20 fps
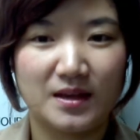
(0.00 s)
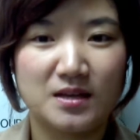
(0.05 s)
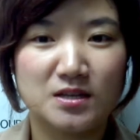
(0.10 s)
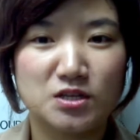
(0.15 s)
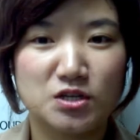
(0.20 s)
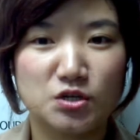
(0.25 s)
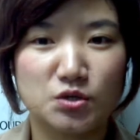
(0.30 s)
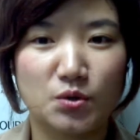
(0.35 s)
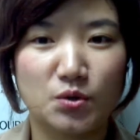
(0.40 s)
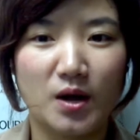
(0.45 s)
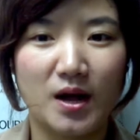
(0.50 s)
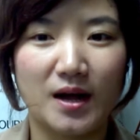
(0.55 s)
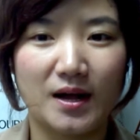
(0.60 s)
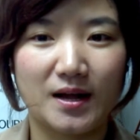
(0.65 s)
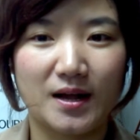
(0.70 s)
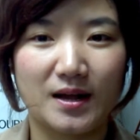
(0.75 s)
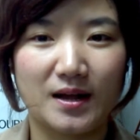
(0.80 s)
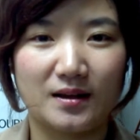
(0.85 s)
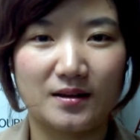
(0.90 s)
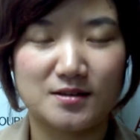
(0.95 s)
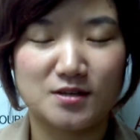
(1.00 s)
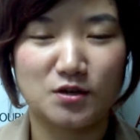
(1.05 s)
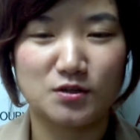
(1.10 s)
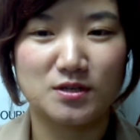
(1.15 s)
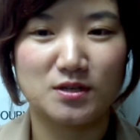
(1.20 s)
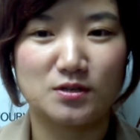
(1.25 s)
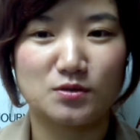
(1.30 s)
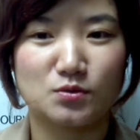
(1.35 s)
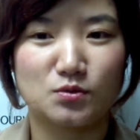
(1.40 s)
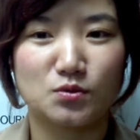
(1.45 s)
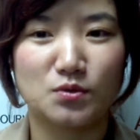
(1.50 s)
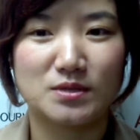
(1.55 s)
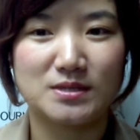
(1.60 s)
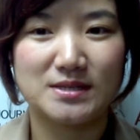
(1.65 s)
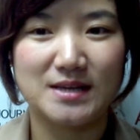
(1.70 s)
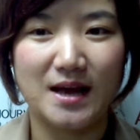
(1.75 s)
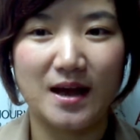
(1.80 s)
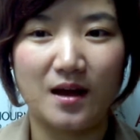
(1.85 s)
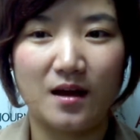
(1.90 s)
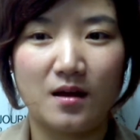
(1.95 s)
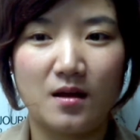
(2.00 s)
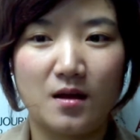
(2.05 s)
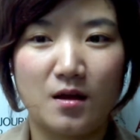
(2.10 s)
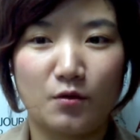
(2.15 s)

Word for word: 其中涵盖了朝鲜族作家、